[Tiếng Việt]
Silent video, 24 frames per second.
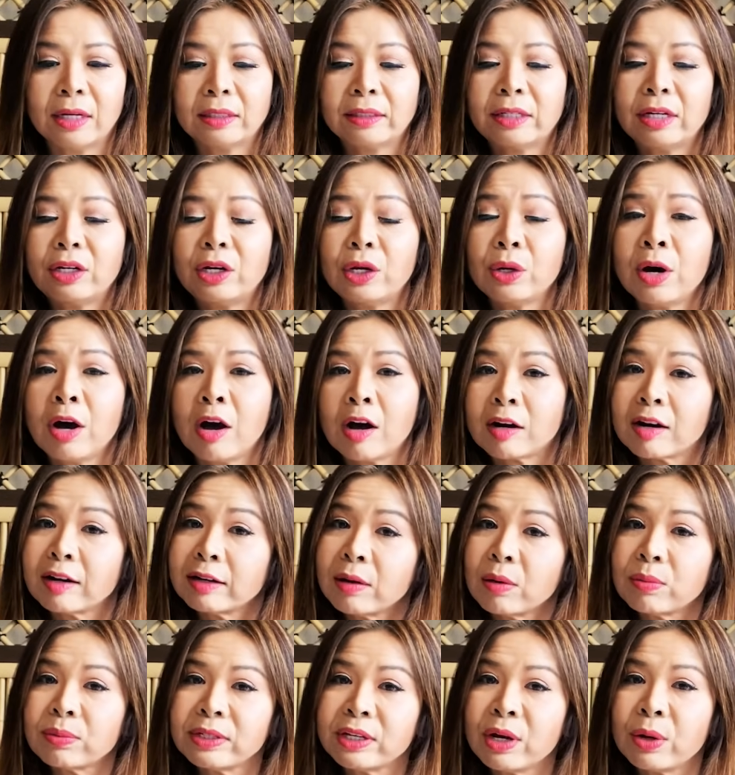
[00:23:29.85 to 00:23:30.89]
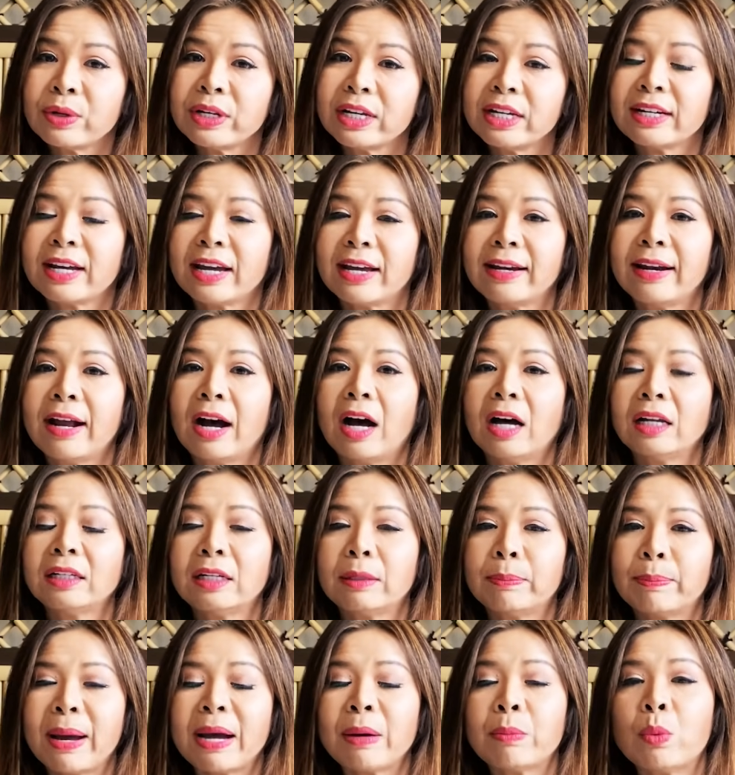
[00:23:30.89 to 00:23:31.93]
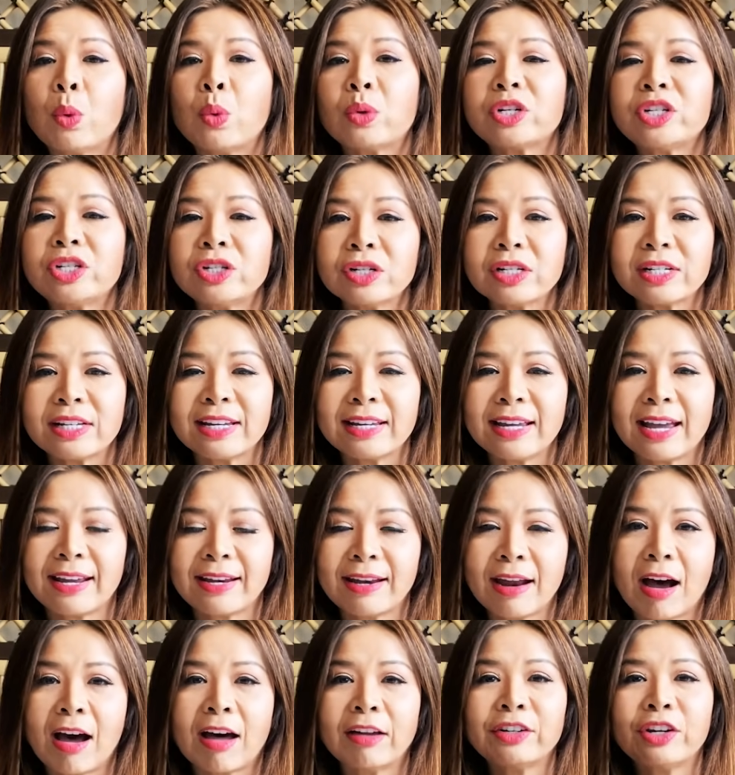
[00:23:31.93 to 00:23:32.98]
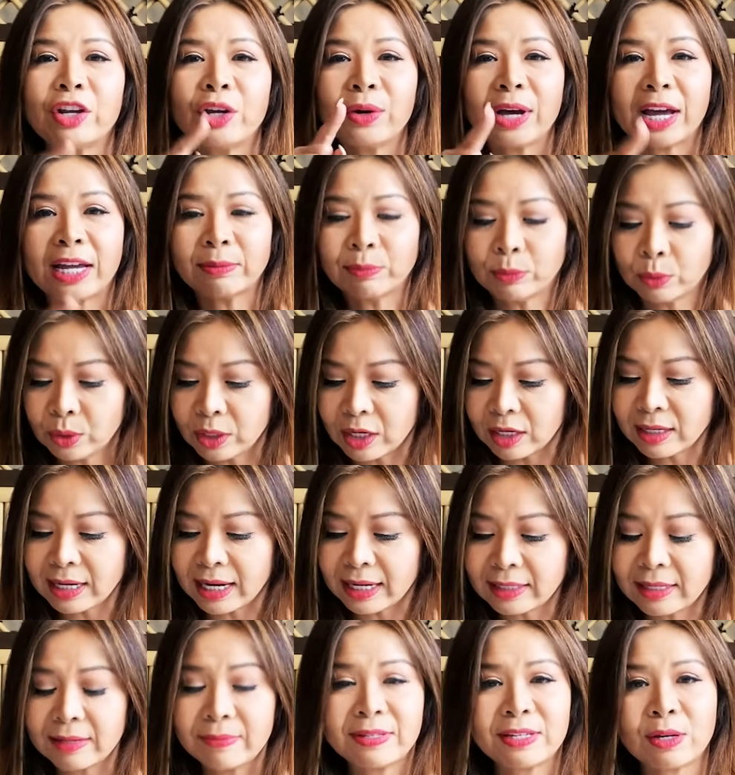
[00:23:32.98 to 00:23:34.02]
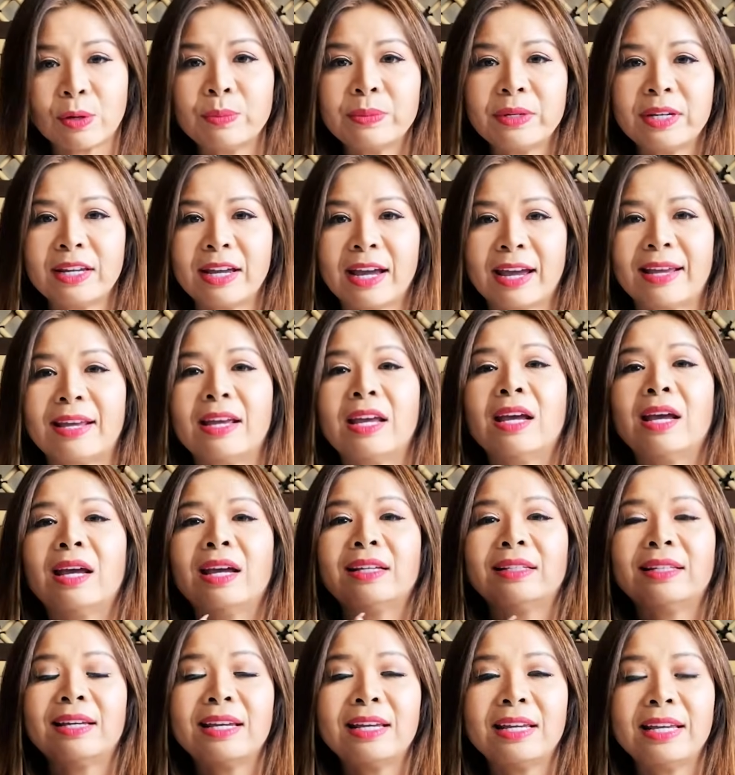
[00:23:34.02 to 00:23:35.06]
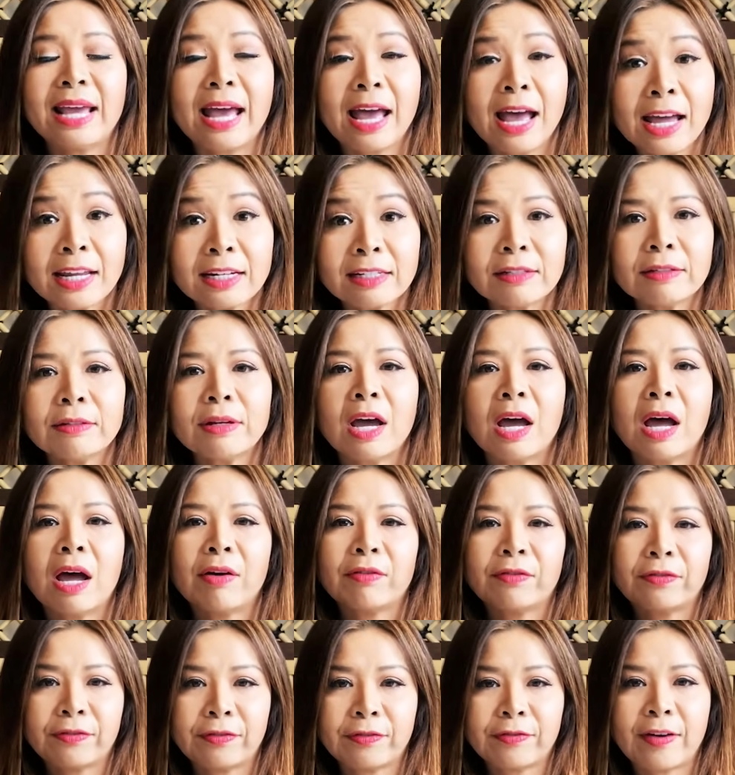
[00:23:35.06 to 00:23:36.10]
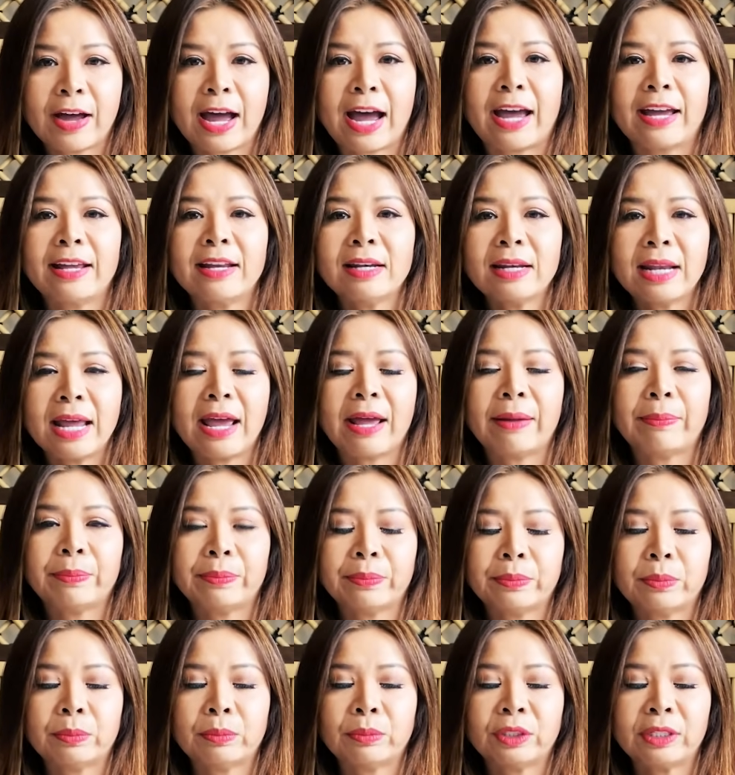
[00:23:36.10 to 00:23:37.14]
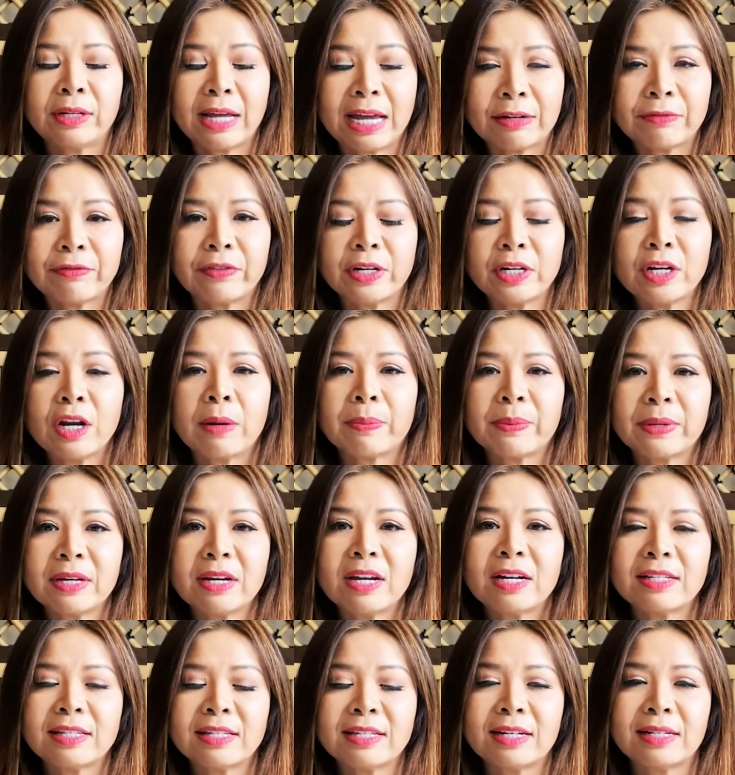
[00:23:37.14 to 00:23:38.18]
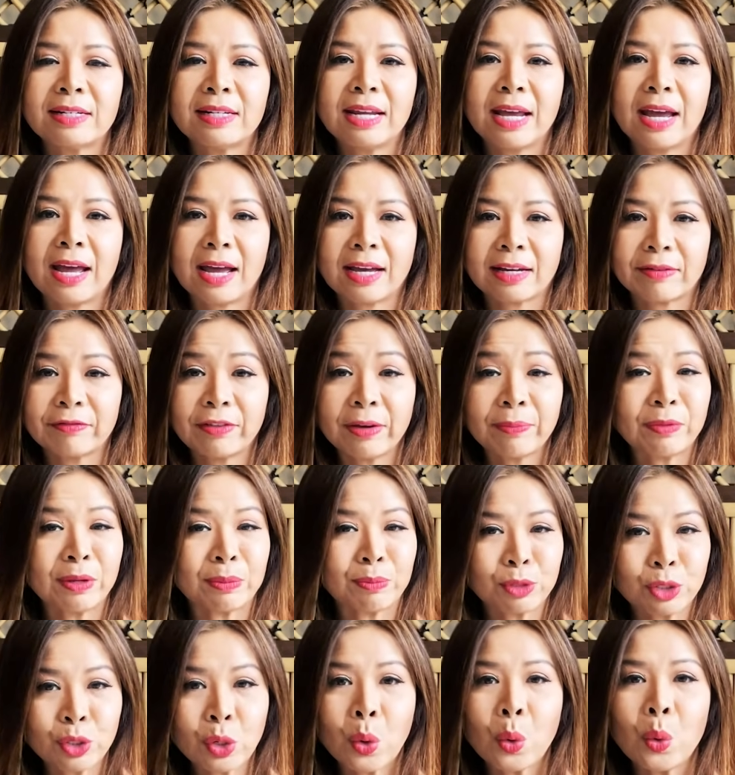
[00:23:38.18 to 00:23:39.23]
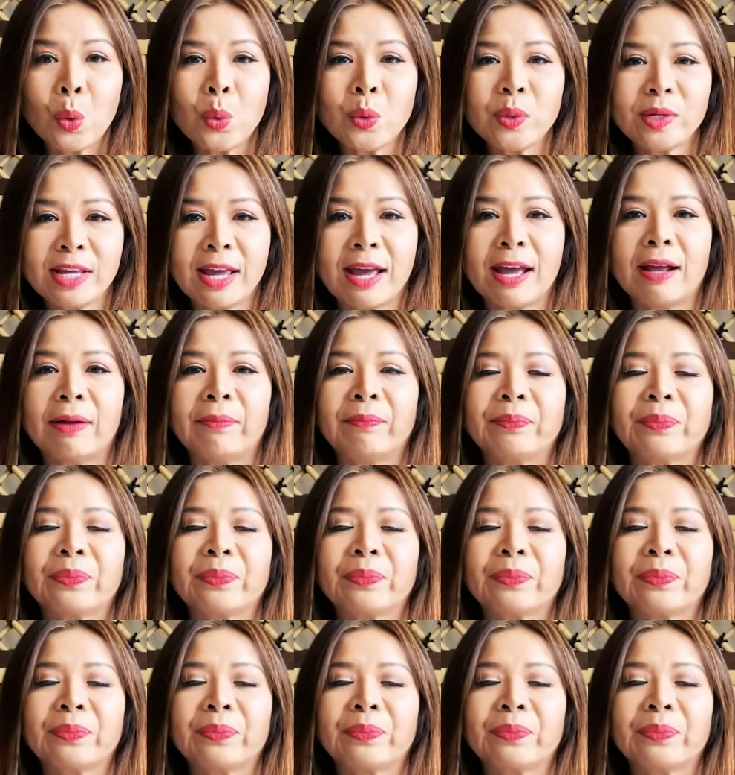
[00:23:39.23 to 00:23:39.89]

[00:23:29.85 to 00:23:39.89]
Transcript: Thì nếu họ có đóng dấu cái ngày đó thì bắt buộc trước cái ngày đó, nếu anh muốn ở lại thêm sáu mươi ngày thì anh phải làm anh phải nộp cái đơn xin gia hạn phép tạm trú nha.